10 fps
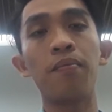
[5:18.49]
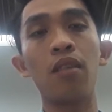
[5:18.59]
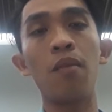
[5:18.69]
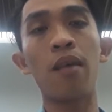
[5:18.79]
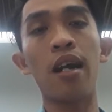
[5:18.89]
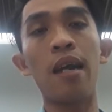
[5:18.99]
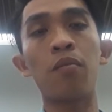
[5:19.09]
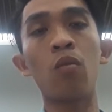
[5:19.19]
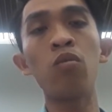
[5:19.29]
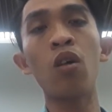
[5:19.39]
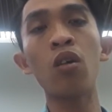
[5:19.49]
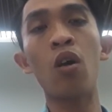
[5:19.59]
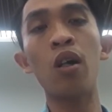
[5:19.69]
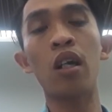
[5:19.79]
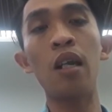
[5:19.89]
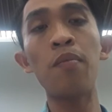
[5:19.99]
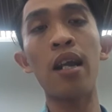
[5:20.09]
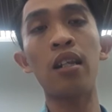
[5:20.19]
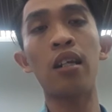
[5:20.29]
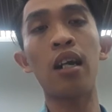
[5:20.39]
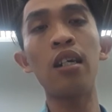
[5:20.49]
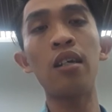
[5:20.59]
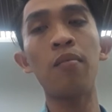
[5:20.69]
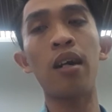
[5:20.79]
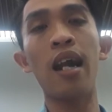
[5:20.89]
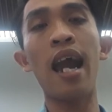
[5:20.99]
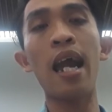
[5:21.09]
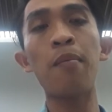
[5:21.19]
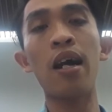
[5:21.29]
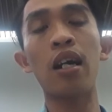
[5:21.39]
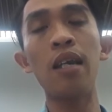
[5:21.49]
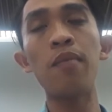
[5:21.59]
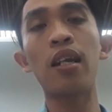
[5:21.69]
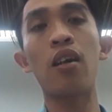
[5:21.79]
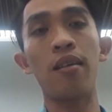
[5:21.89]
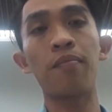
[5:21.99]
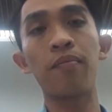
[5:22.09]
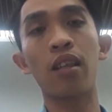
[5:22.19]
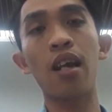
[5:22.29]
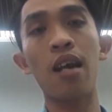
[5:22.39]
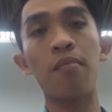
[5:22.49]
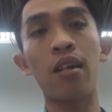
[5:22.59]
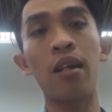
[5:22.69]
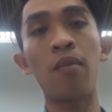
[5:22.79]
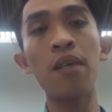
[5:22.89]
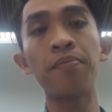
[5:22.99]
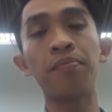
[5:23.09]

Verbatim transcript: Nhưng mà em cũng có coi clip anh cỡ mà hai ba clip anh rồi, anh mà Hiển Pháp.